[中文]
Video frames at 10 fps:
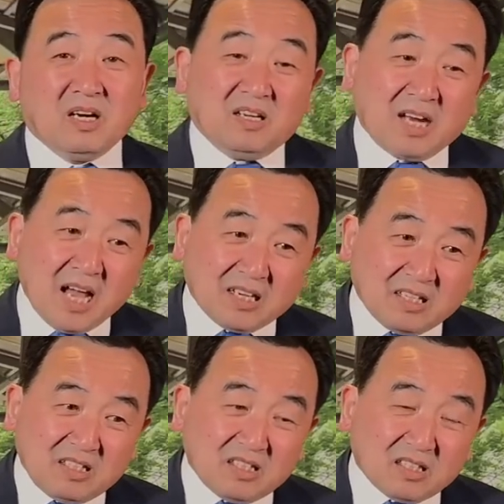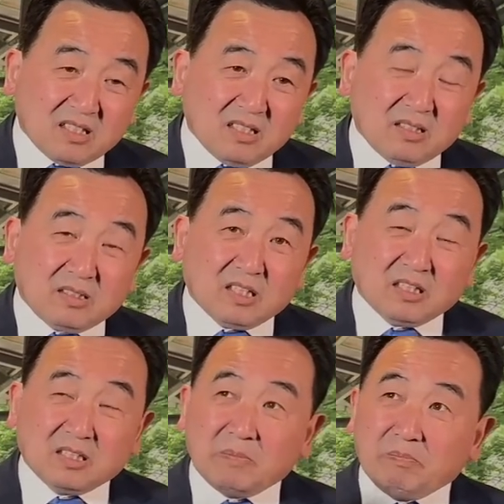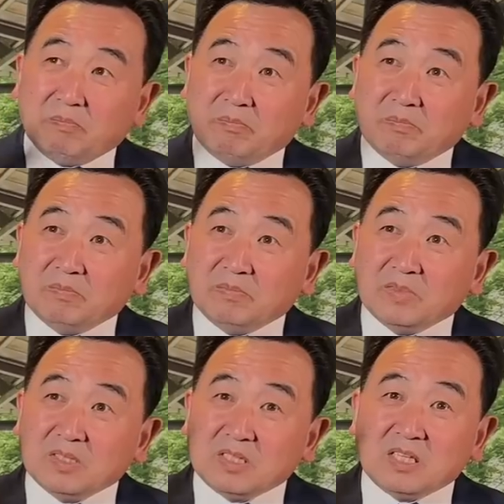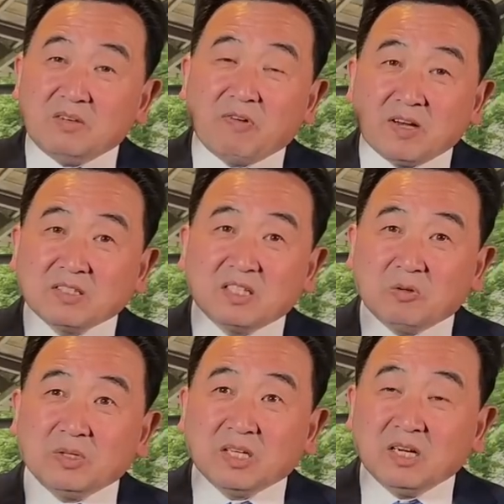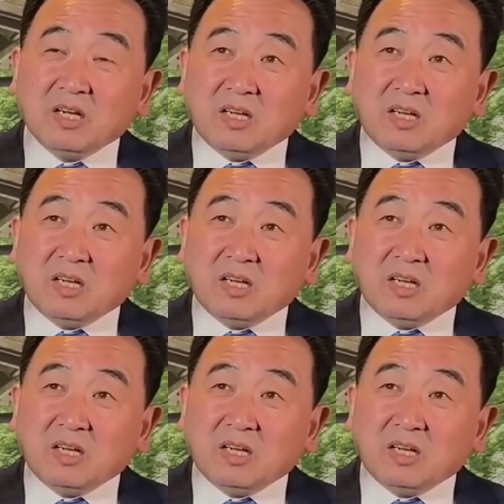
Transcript: 而他跟整个西方社会的，